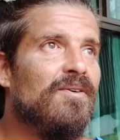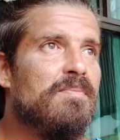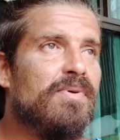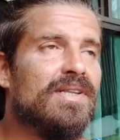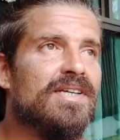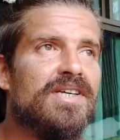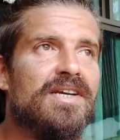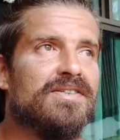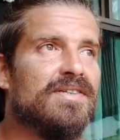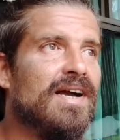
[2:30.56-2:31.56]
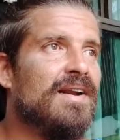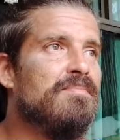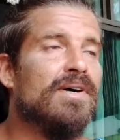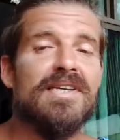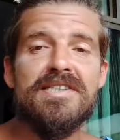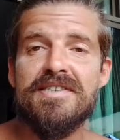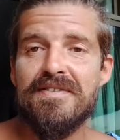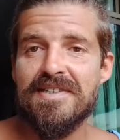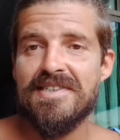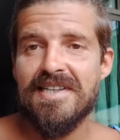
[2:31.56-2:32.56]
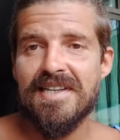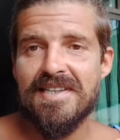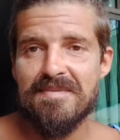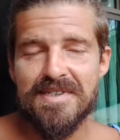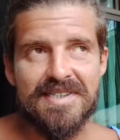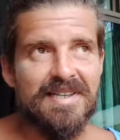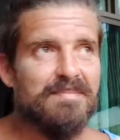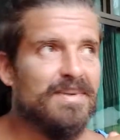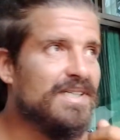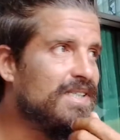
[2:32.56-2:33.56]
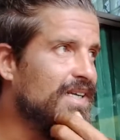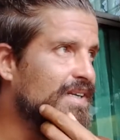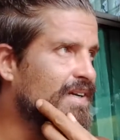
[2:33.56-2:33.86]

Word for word: O importante é isso, cara. O importante é ser você. Tem até a música da Pete né?